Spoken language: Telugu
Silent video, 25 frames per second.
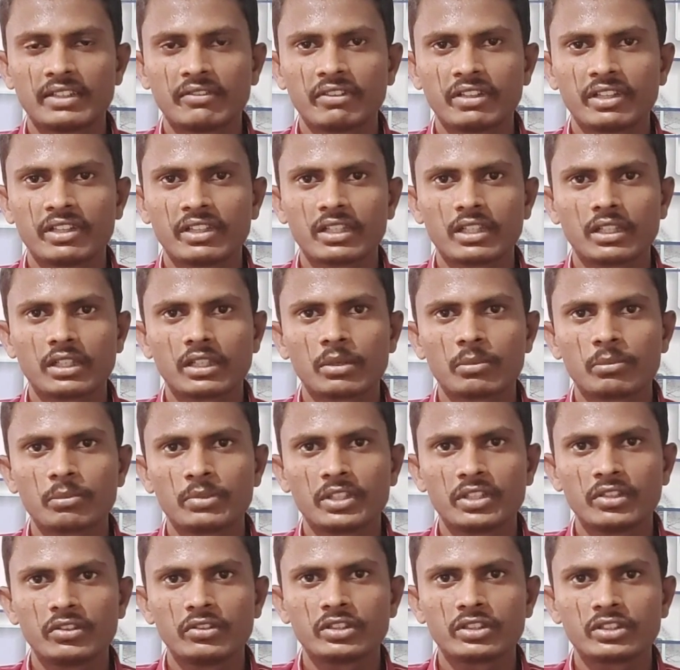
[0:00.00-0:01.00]
అదేవిధంగా
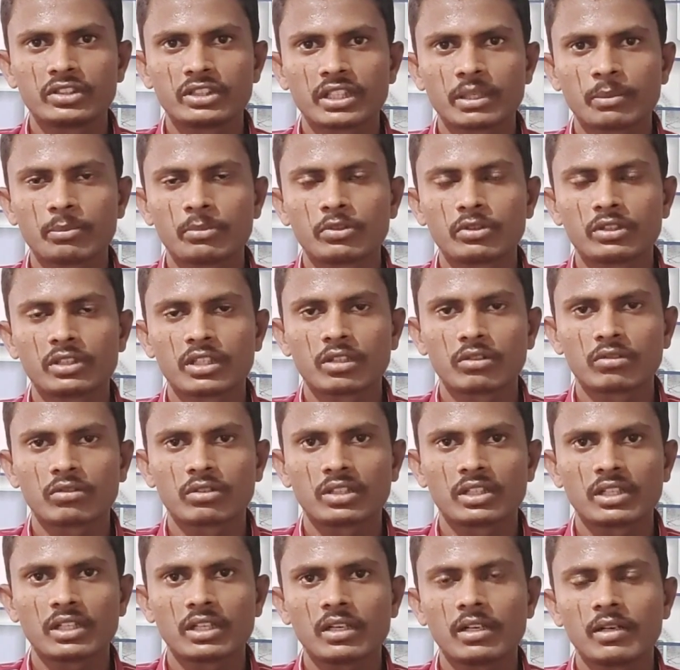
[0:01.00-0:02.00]
కంపెనీ నుంచి వచ్చే అమౌంట్
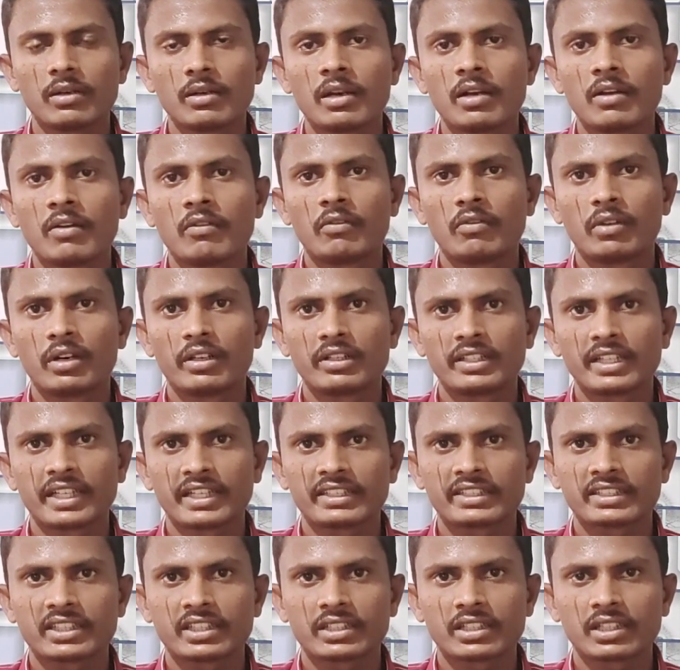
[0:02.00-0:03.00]
కాకుండా వాళ్ళు
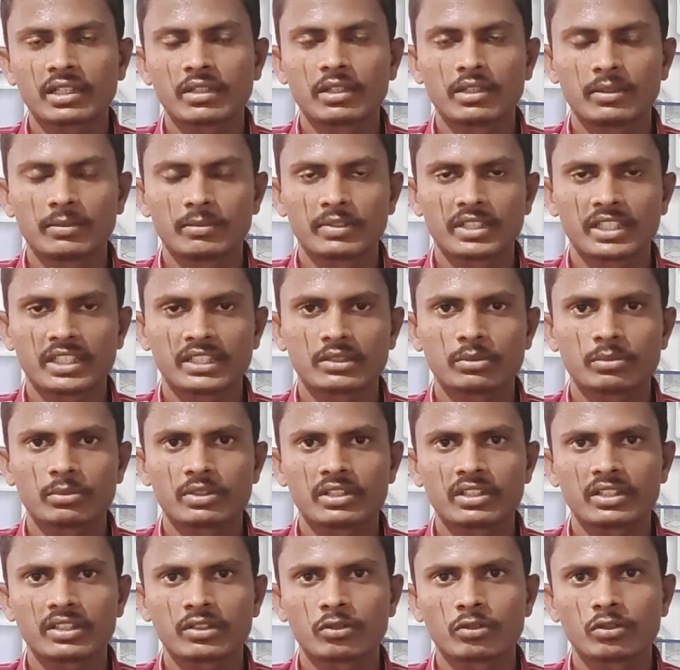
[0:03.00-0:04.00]
ఎక్స్ట్రా
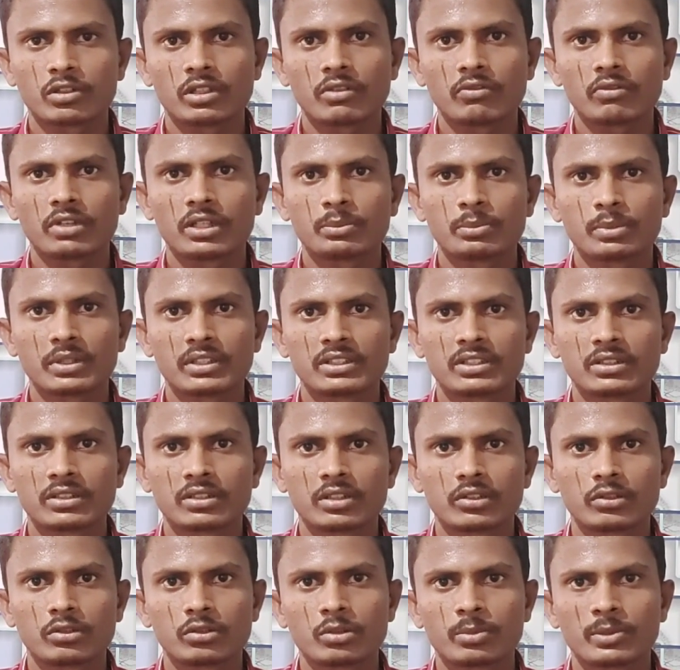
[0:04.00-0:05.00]
కస్టమర్ దగ్గర కూడా వన్
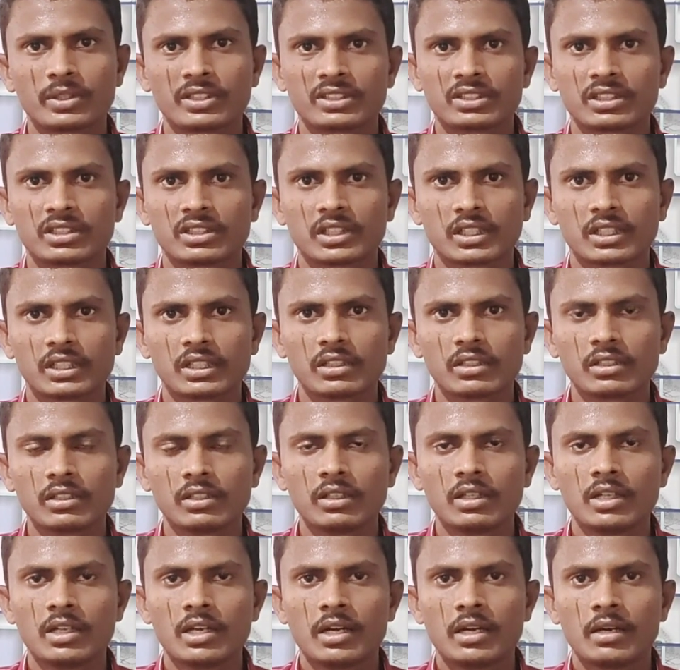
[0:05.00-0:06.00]
పర్సెంట్ టూ పర్సెంట్ దాకా
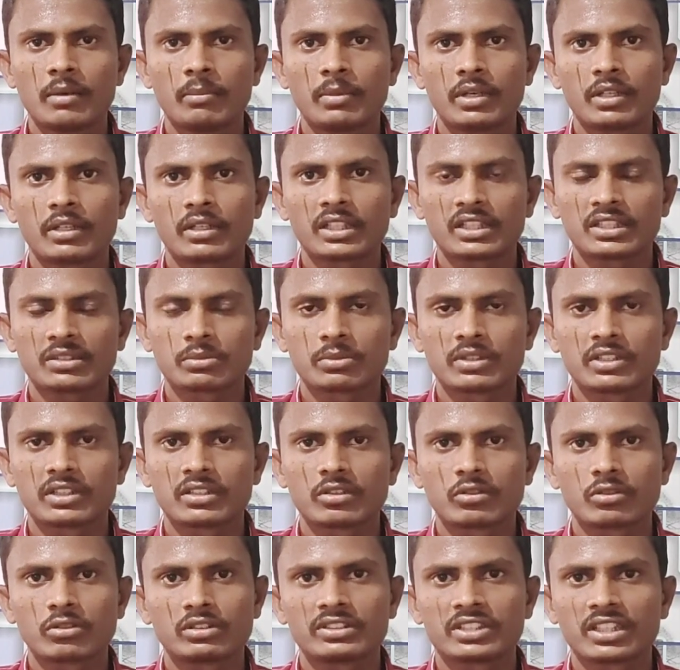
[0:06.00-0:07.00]
మనం కస్టమర్
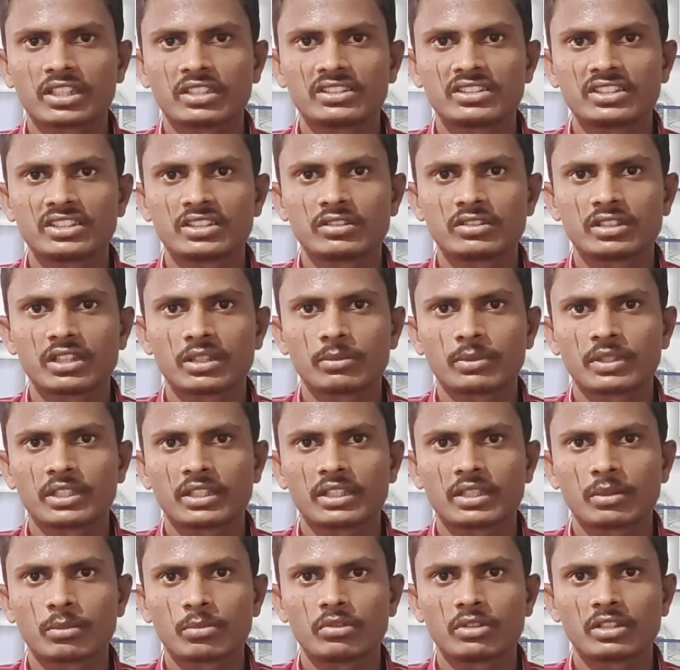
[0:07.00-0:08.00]
దగ్గర కూడా ఛార్జ్ చేయవచ్చు
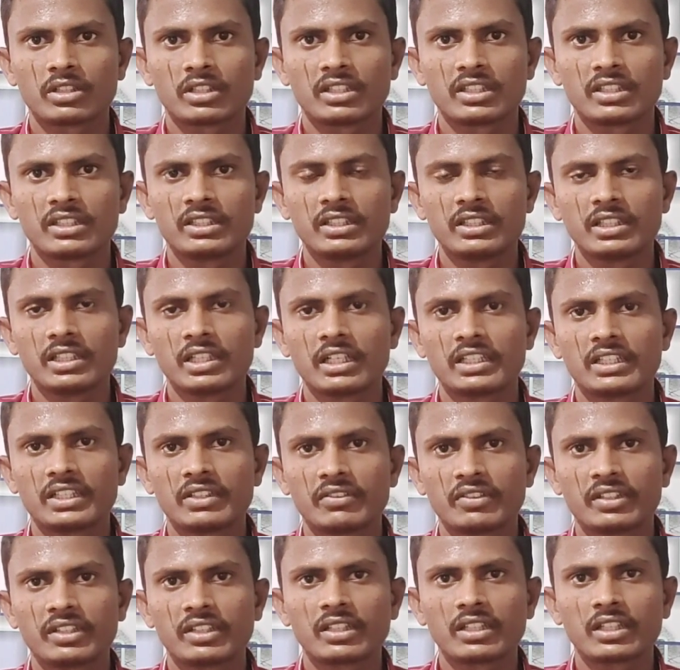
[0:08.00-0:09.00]
అనమాట అమౌంట్ అనేది
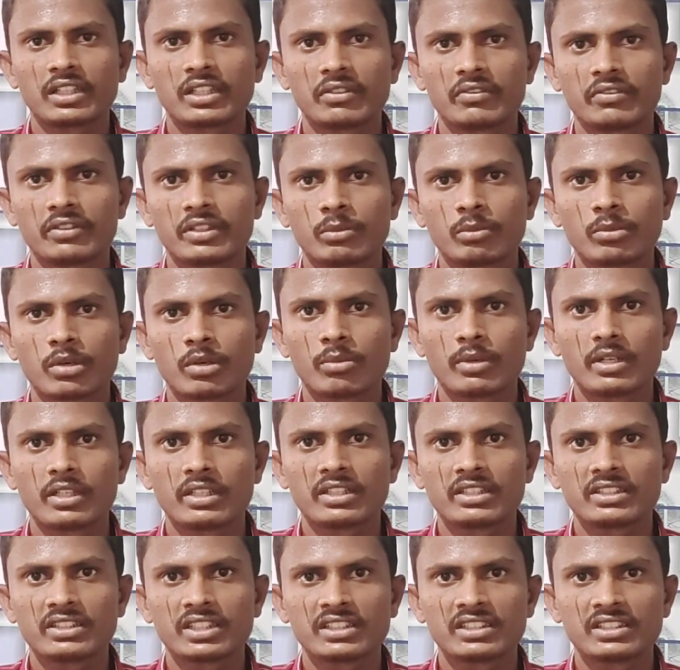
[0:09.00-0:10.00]
అదేవిధంగా ఎవ్రీ
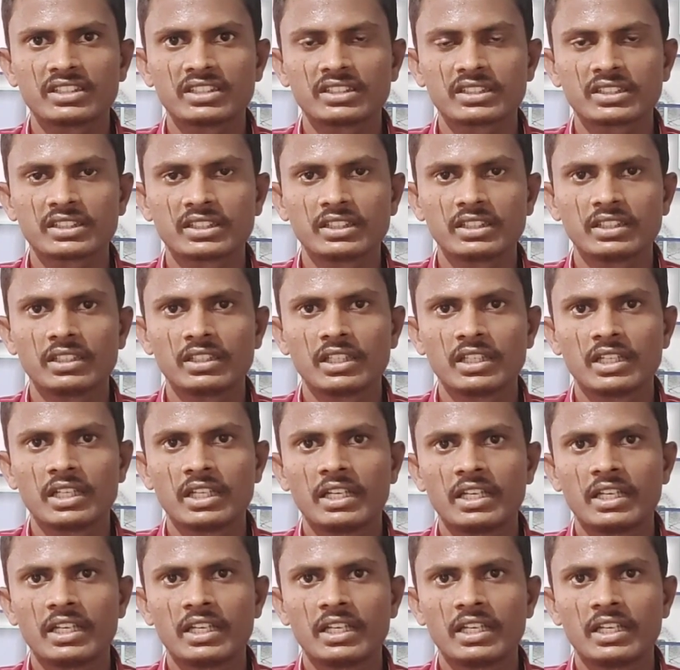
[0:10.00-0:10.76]
మొబైల్ రీఛార్జెస్కి